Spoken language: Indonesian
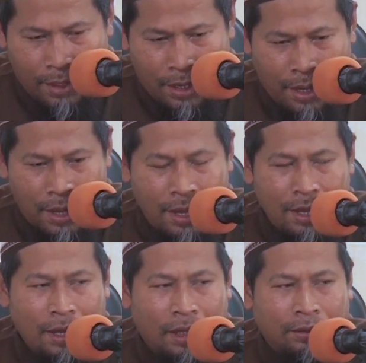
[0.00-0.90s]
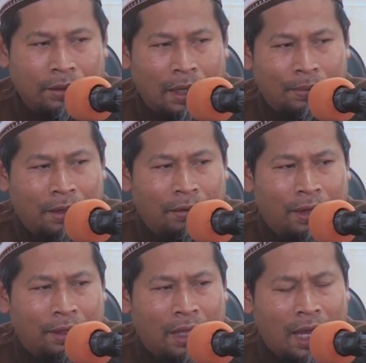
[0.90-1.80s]
ya atau dalam
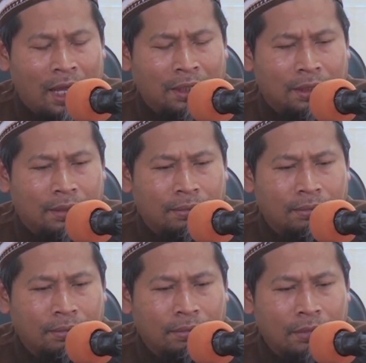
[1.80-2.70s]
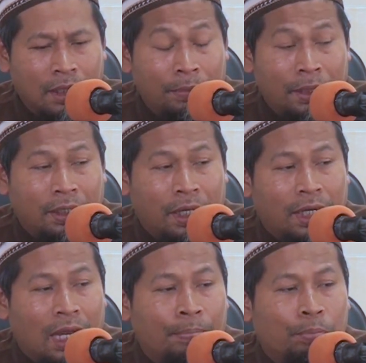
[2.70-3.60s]
riwayat lebih
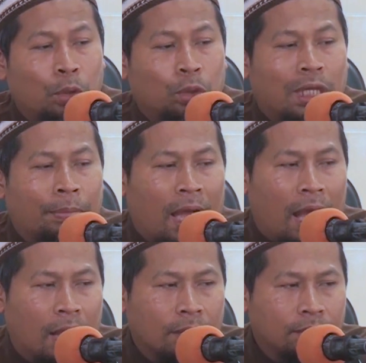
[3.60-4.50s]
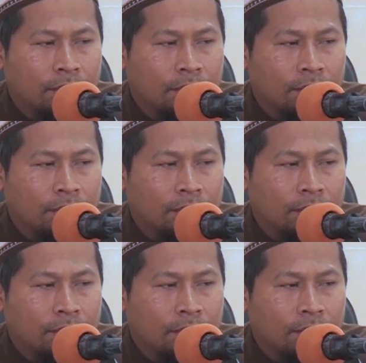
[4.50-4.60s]
dari 60 cabang